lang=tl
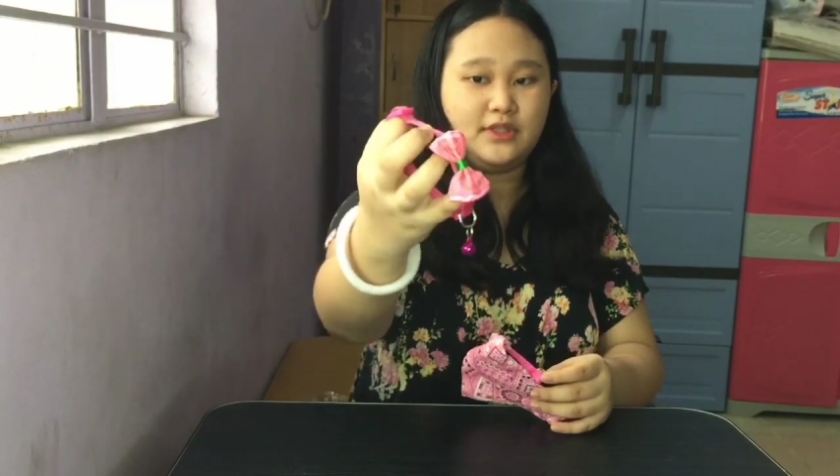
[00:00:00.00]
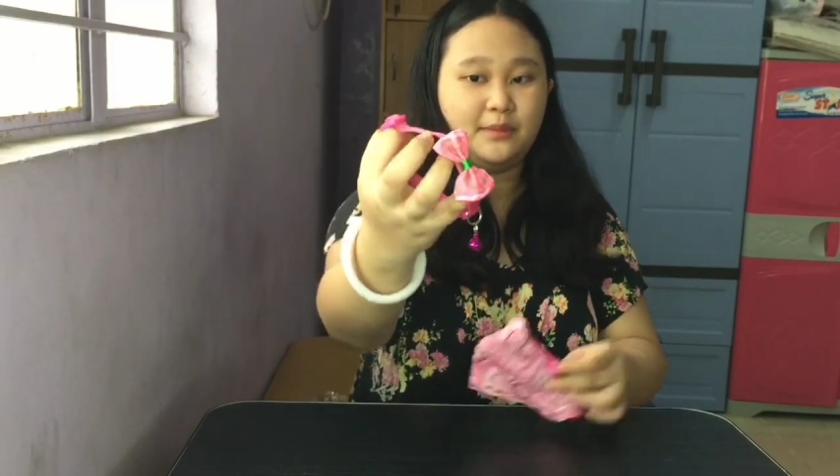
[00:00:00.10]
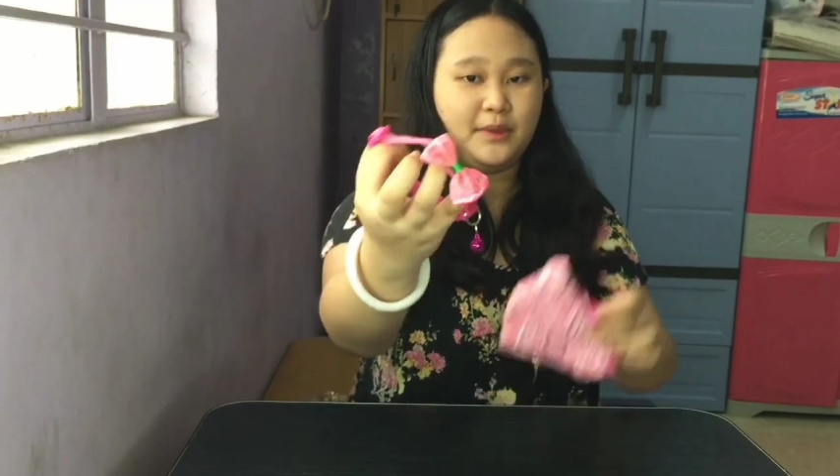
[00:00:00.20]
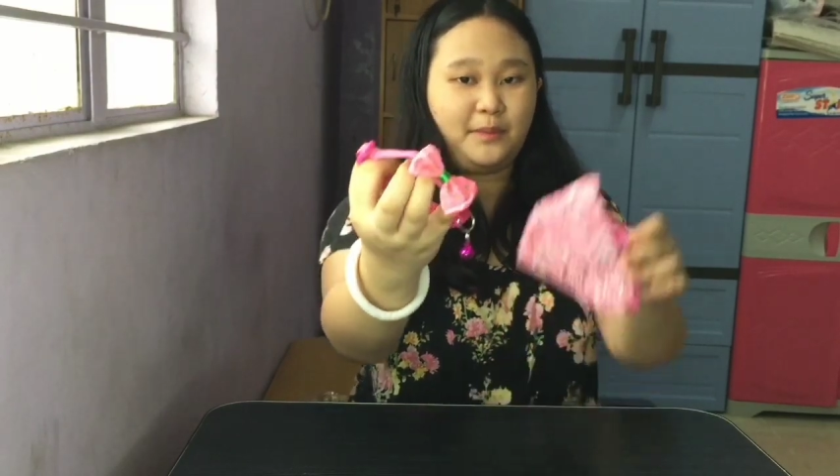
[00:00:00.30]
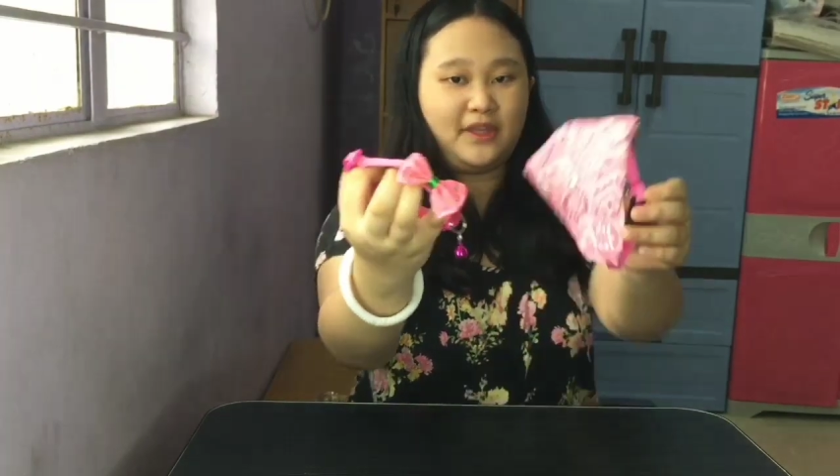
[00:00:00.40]

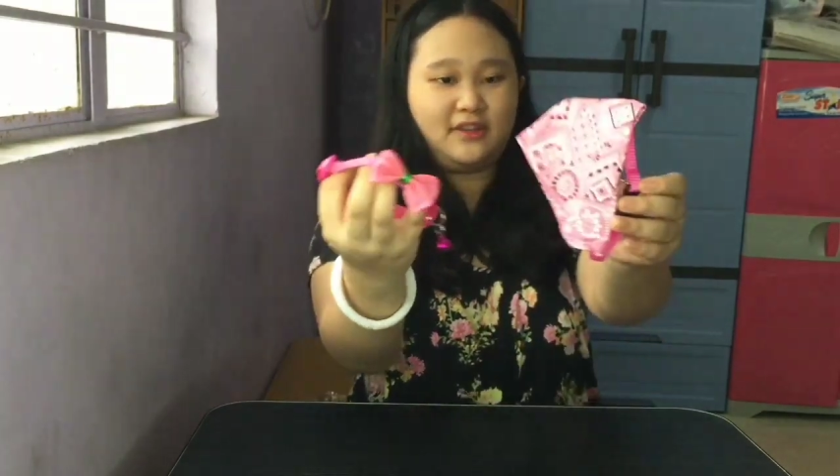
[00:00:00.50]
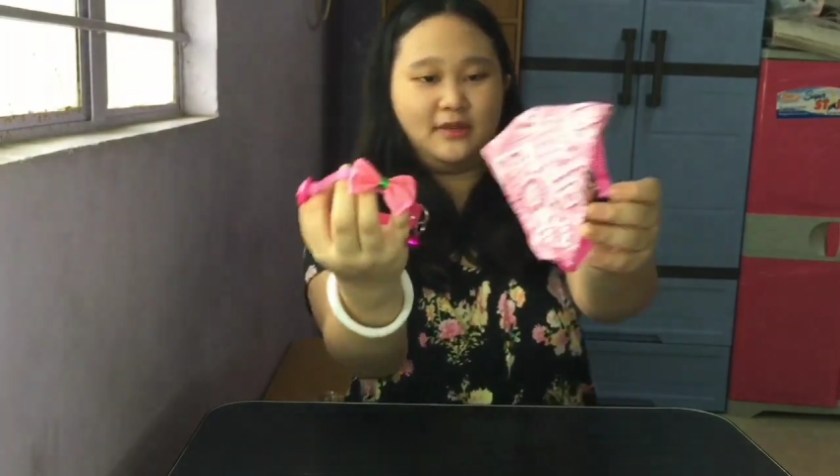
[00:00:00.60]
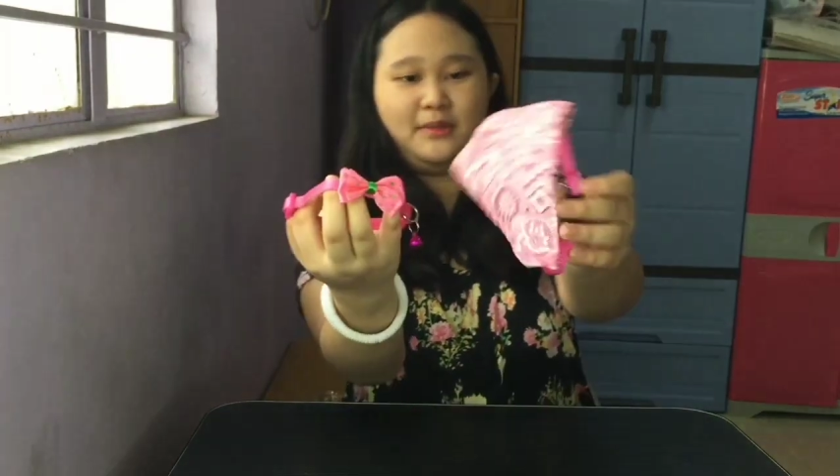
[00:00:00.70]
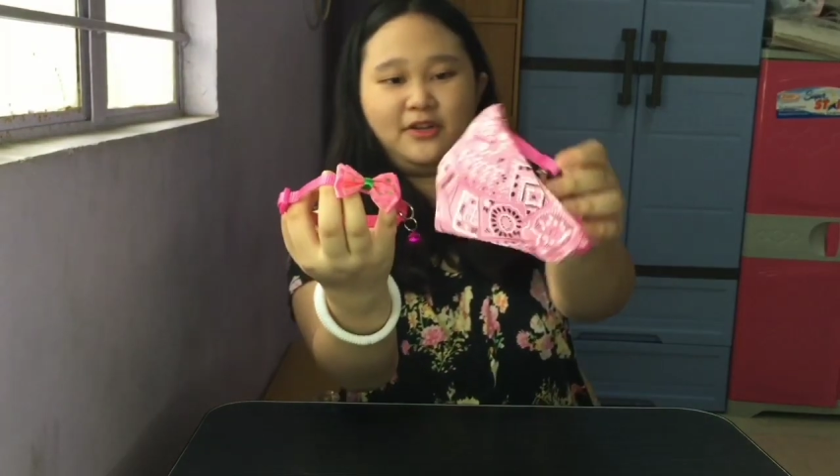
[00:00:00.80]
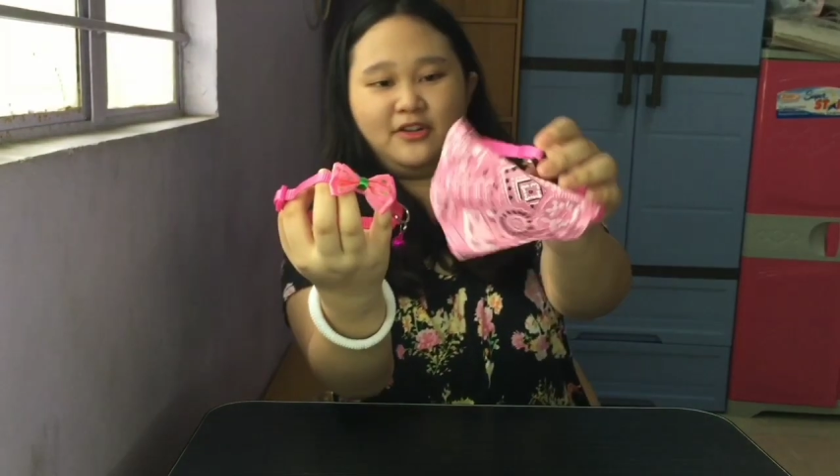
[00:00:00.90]
Siyempre
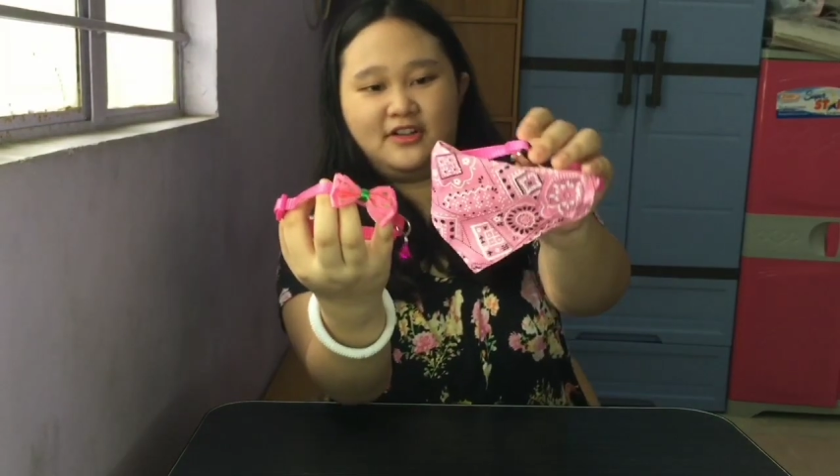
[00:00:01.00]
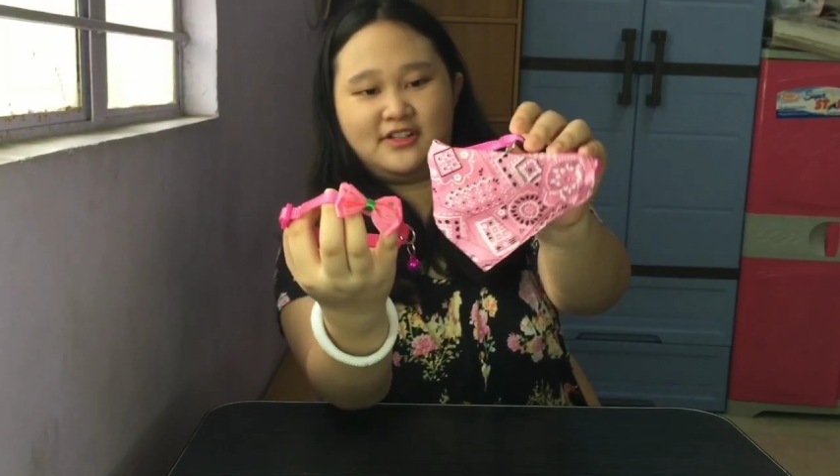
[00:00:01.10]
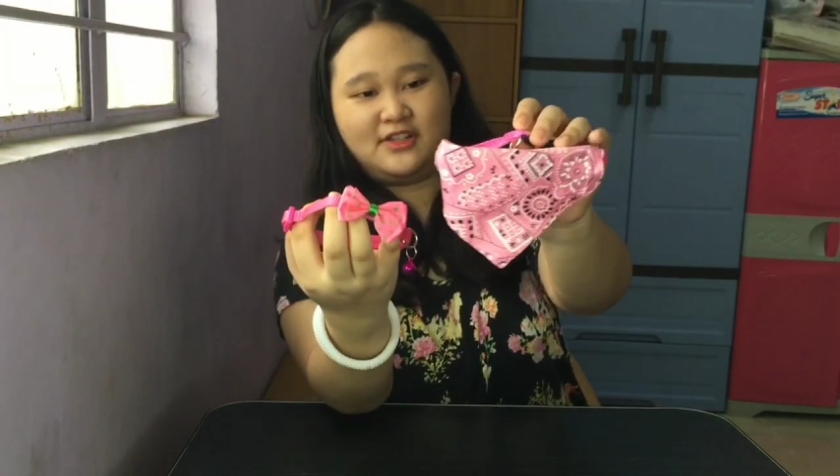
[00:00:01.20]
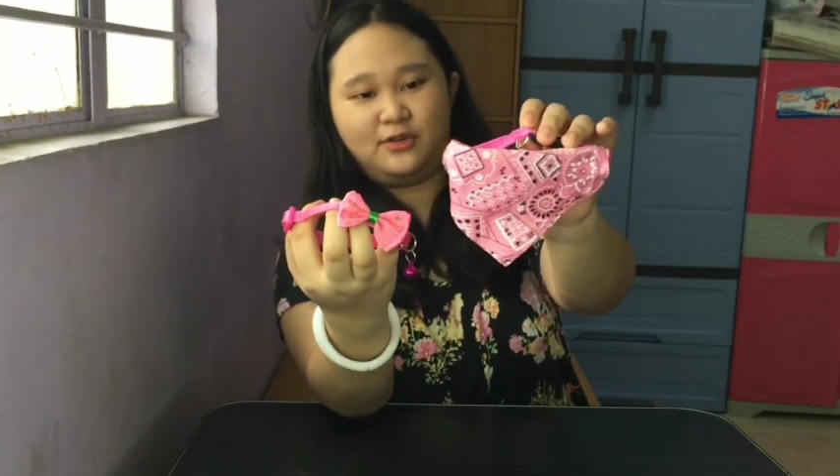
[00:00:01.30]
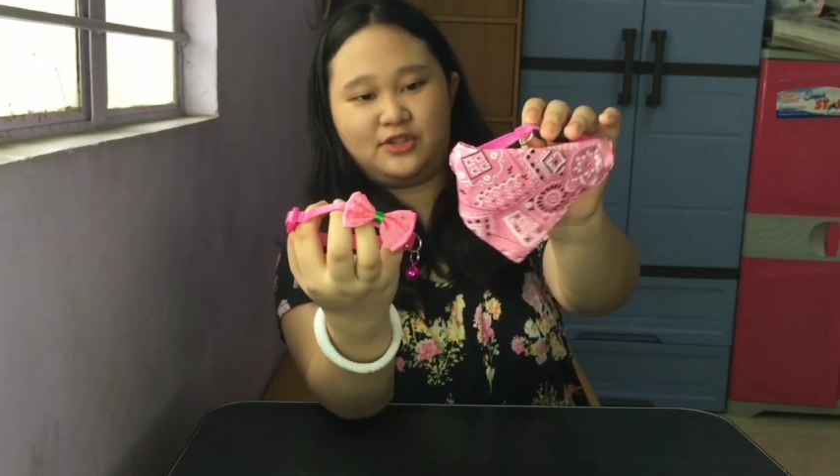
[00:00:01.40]
pink, di ba?
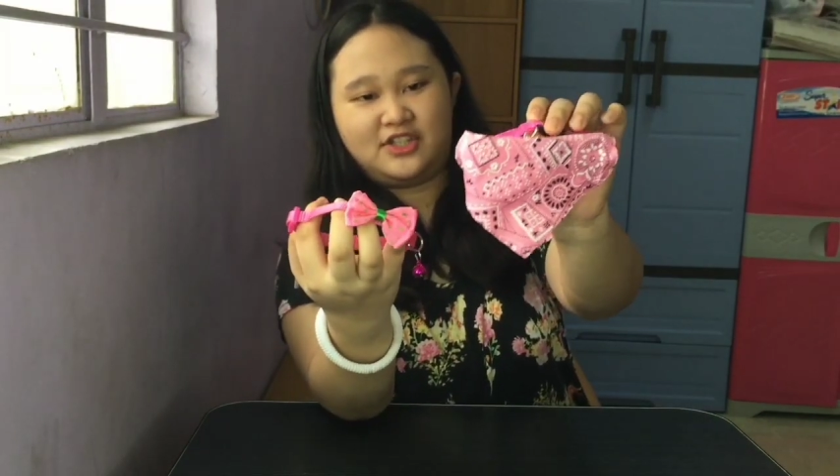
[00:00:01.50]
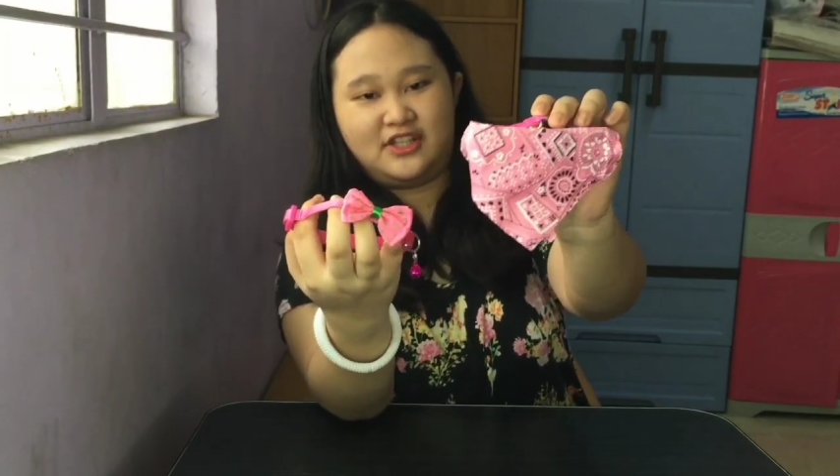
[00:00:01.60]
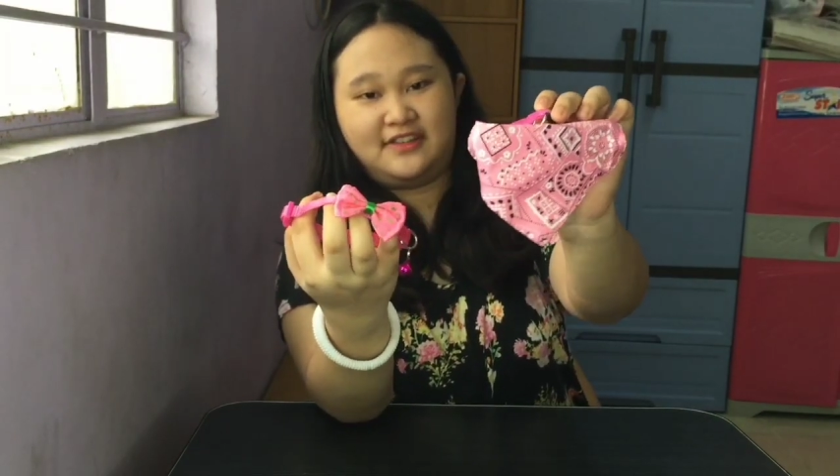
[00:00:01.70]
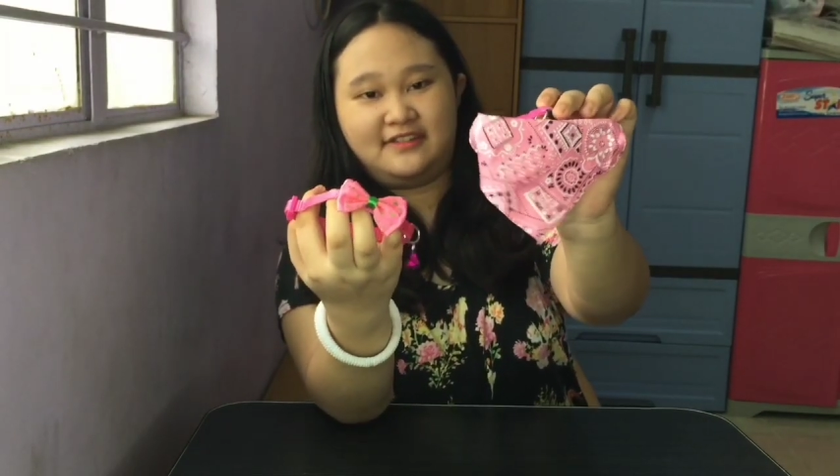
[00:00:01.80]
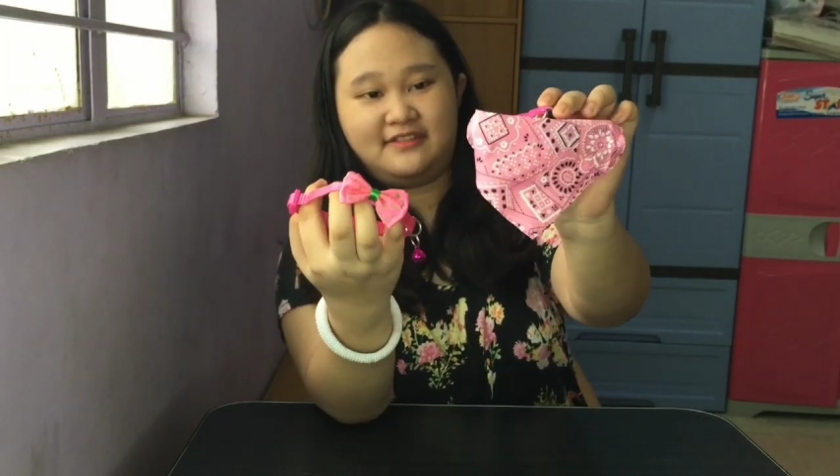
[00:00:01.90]
Girl, si
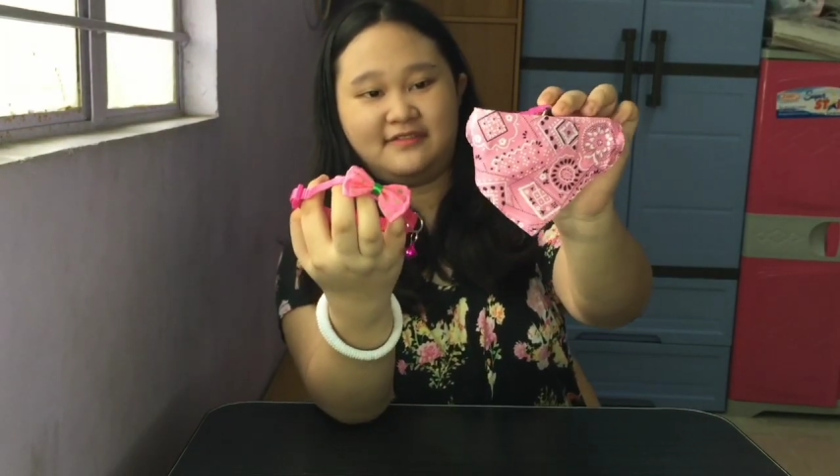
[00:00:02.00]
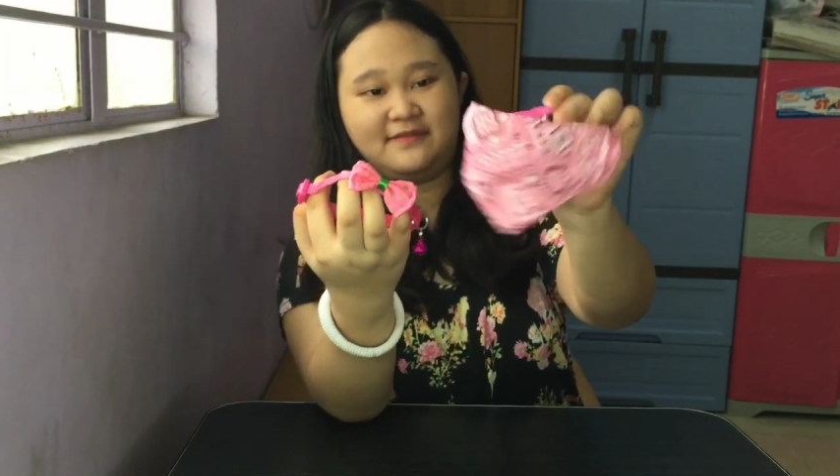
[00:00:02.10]
Gucci eh.